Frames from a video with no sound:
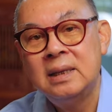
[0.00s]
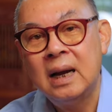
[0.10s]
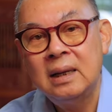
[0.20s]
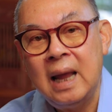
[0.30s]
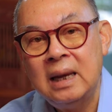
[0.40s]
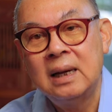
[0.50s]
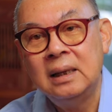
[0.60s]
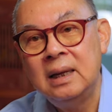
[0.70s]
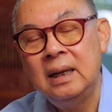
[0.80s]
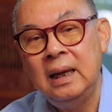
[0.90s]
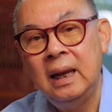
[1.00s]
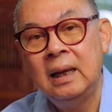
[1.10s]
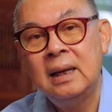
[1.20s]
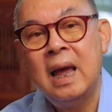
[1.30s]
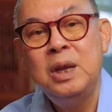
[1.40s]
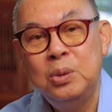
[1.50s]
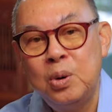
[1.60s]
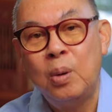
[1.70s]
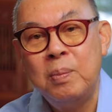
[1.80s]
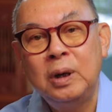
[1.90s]
จะได้เกิดขึ้นอีกในยุ
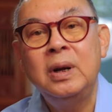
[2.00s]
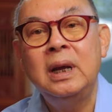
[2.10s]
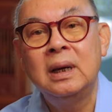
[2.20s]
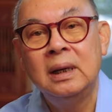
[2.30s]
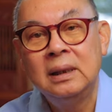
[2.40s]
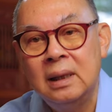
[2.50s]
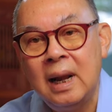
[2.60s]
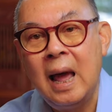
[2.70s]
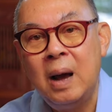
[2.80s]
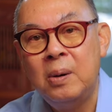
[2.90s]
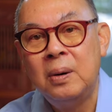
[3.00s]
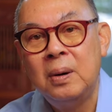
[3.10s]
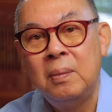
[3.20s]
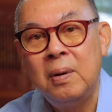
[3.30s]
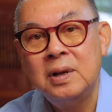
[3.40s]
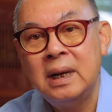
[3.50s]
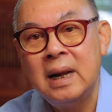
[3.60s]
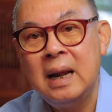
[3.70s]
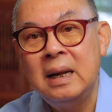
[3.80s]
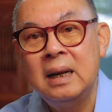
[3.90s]
โรปมันก็ได้เกิดขึ้นแล้ว เพราะฉะ
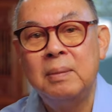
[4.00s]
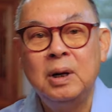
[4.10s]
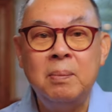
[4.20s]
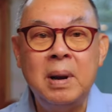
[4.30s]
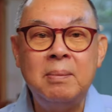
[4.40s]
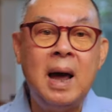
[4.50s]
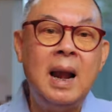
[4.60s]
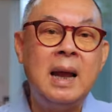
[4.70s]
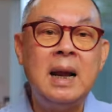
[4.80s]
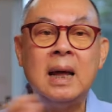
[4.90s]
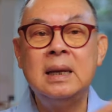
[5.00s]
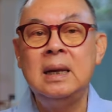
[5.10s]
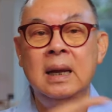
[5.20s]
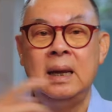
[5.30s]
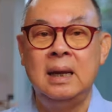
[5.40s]
นั้นมันก็เป็นภาระหน้าที่